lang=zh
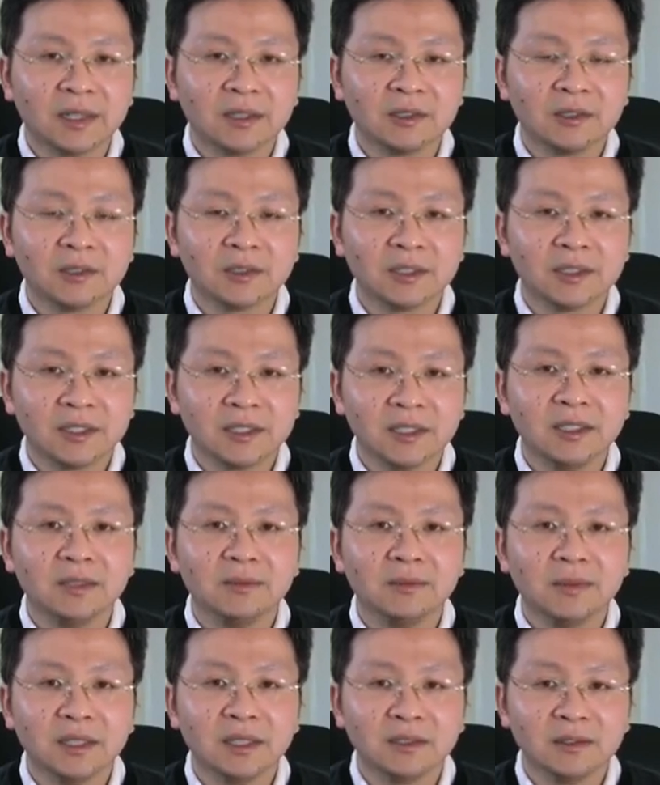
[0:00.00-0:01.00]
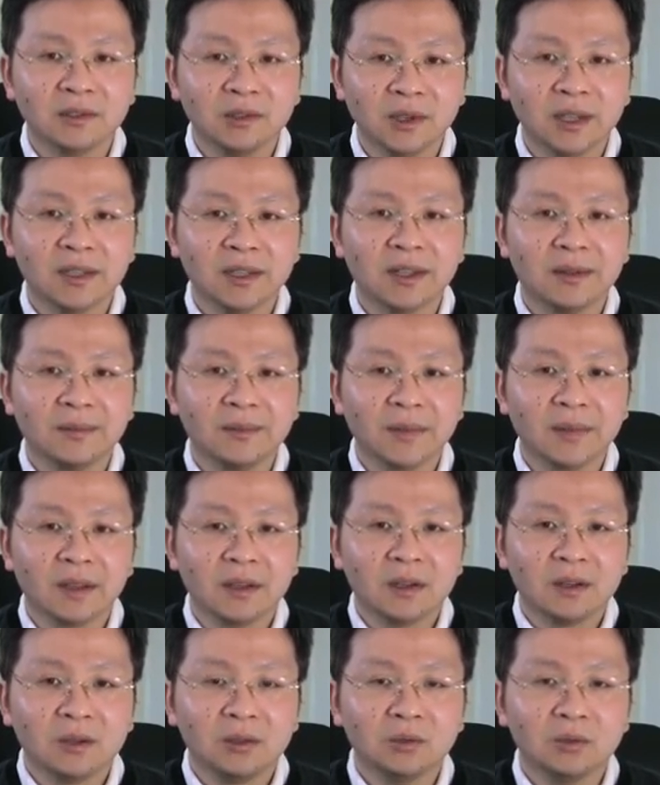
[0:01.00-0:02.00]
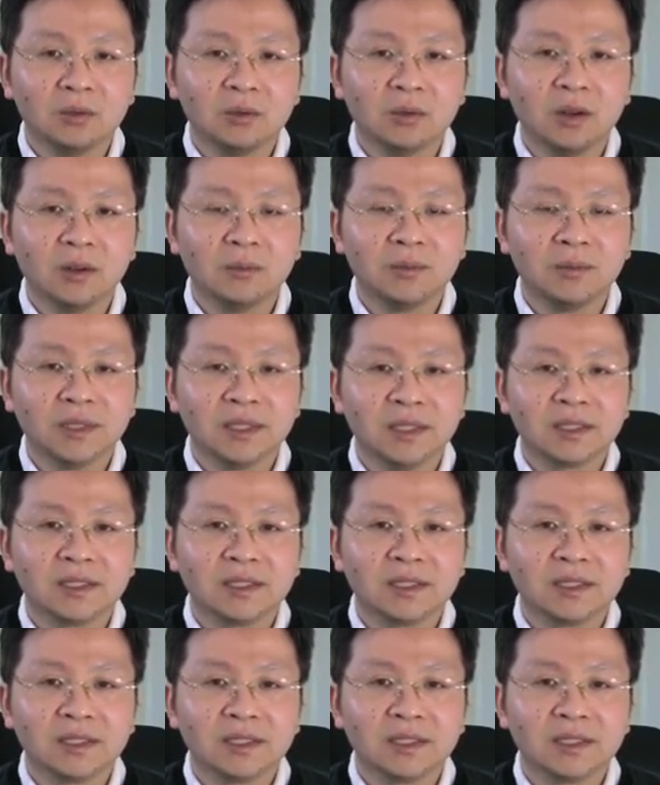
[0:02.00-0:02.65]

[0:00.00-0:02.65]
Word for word: 就是习近平觉得，如果不能